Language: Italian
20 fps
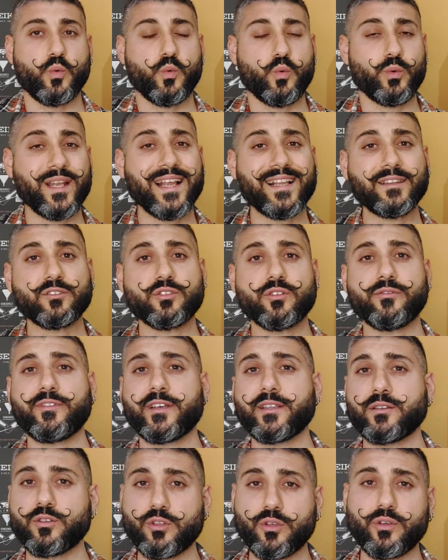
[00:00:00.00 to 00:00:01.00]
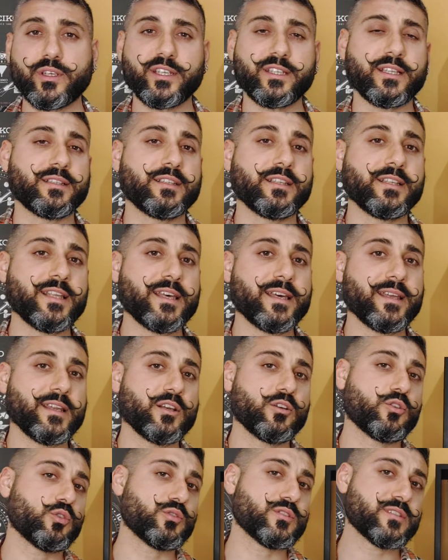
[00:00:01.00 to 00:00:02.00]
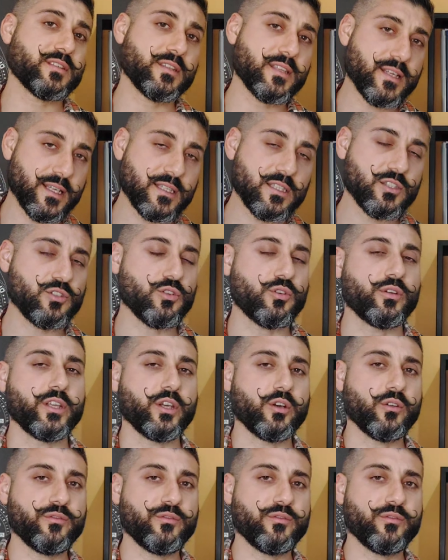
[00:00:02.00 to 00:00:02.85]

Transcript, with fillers: Un altro fattore da tenere in considerazione